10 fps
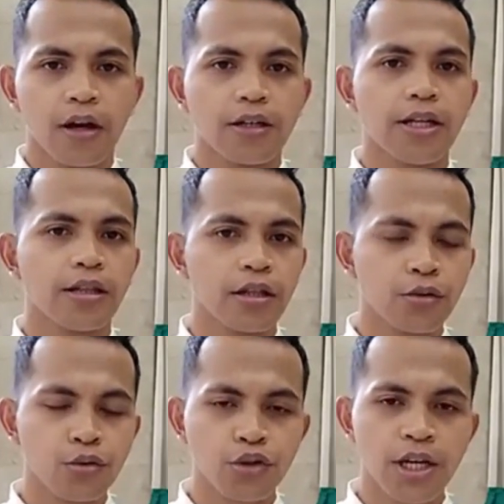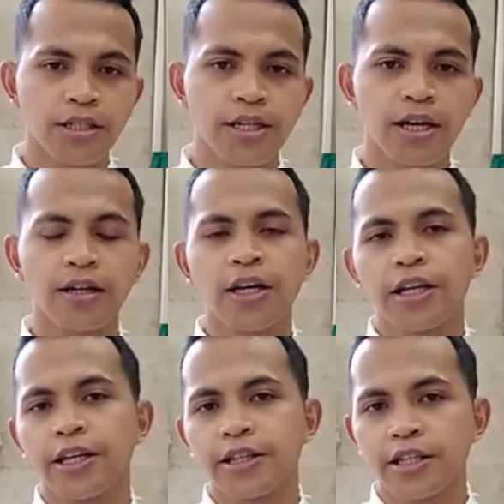dan tentu saja
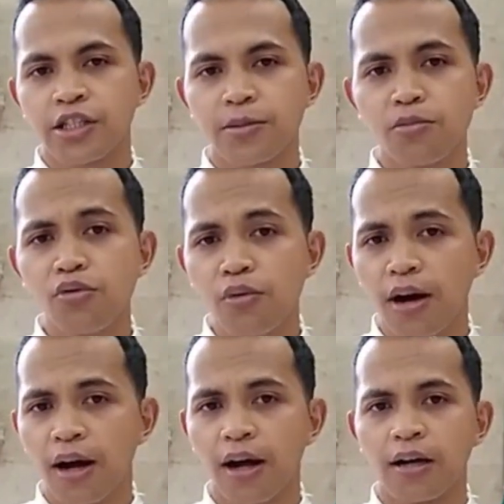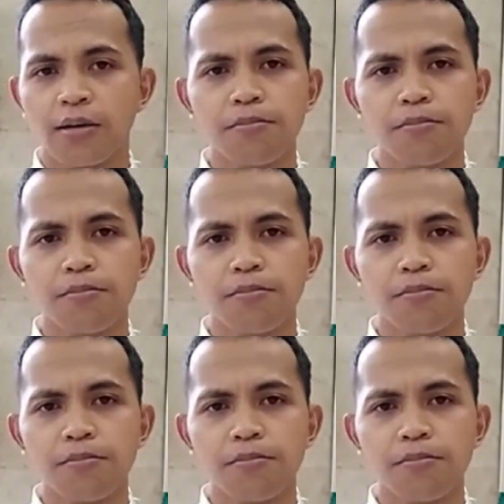kita semua